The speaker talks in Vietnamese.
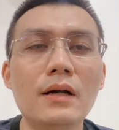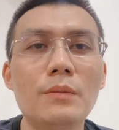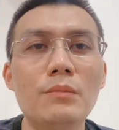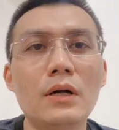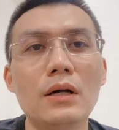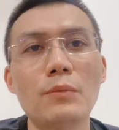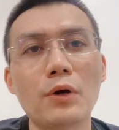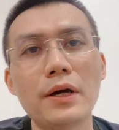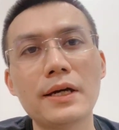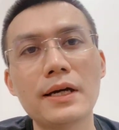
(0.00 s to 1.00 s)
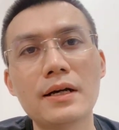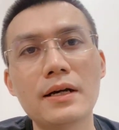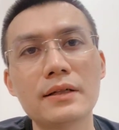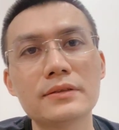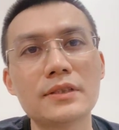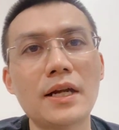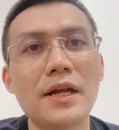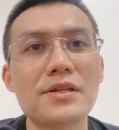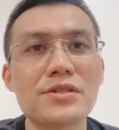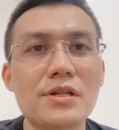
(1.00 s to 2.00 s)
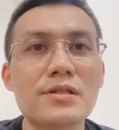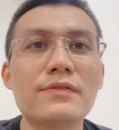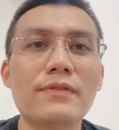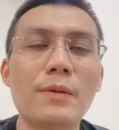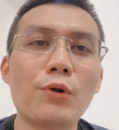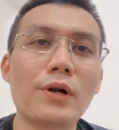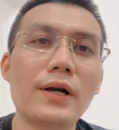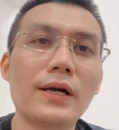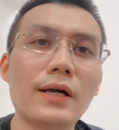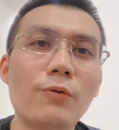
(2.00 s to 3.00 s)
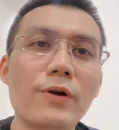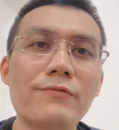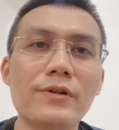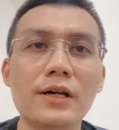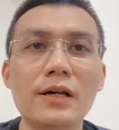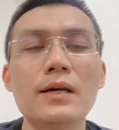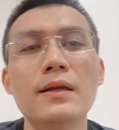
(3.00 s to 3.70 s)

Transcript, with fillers: mà một cây Chanel Edition và một cây wafer